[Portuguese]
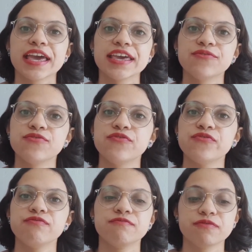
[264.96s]
e
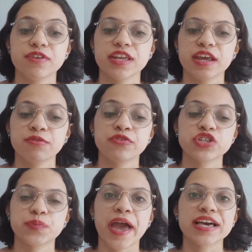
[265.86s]
virem
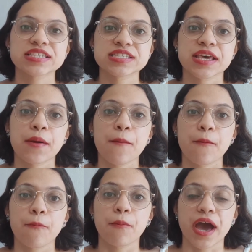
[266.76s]
feedbacks
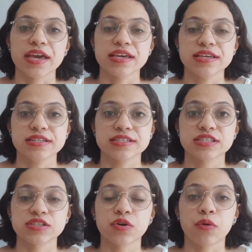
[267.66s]

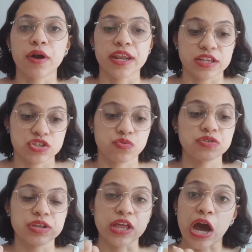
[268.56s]
mais coerentes
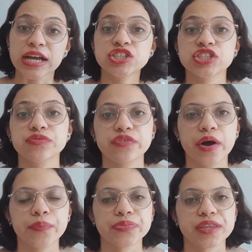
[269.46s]
quanto à narrativa,